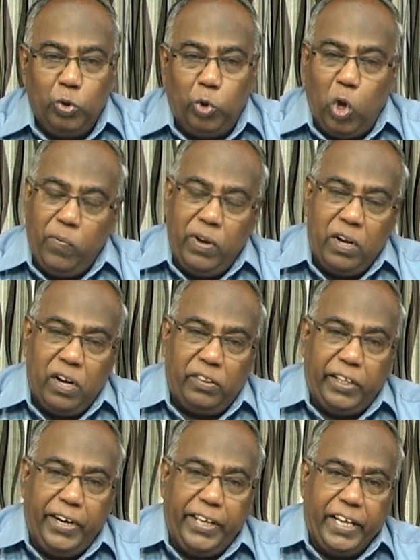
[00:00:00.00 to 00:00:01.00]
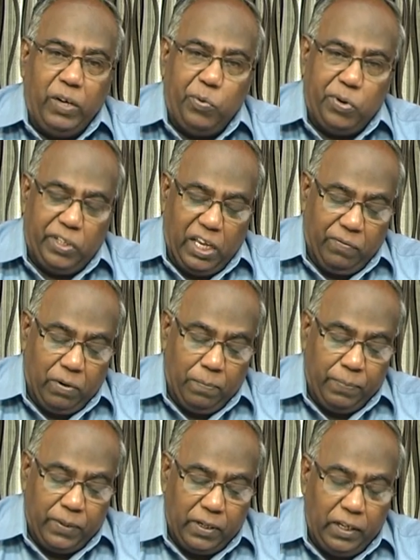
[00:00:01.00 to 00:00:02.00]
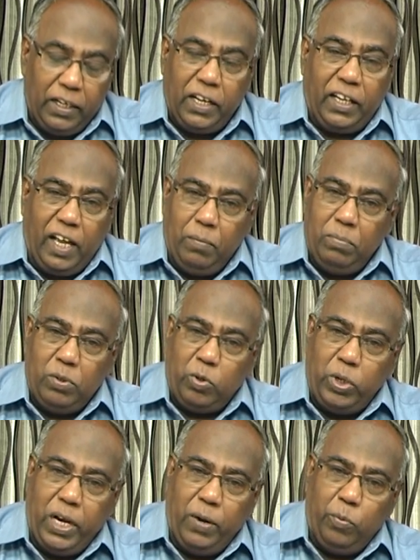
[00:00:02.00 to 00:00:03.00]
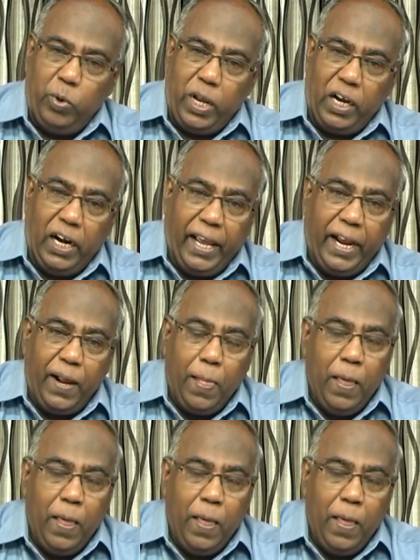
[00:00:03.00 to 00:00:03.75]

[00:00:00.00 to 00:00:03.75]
தொய்வின்றி தேடுகிற ஒரு தெய்வம் இன்றைக்கு அன்புக்குரிய ஊழியர்களே